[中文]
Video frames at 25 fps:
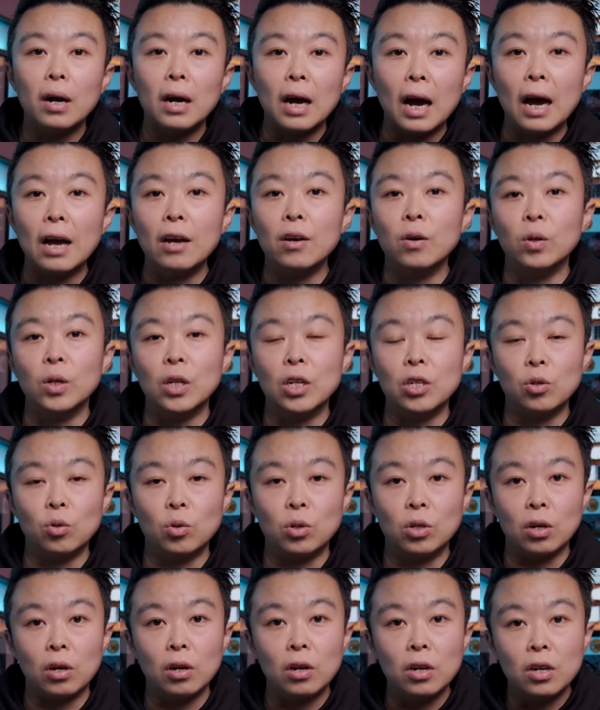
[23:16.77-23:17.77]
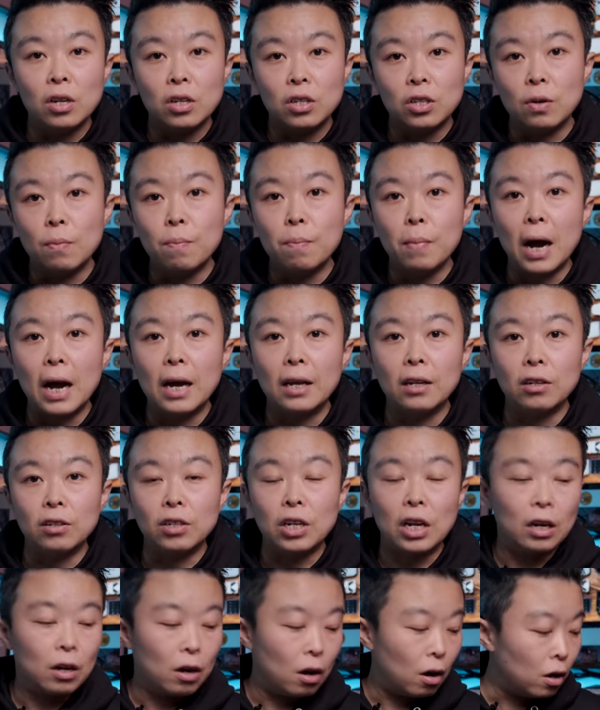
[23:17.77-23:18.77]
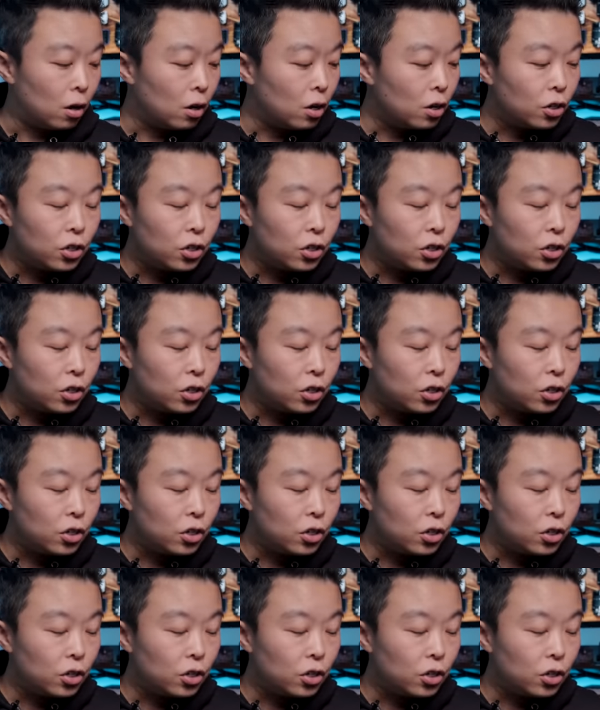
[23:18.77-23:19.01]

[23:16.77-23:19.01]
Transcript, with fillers: 还有呢就是新买的这个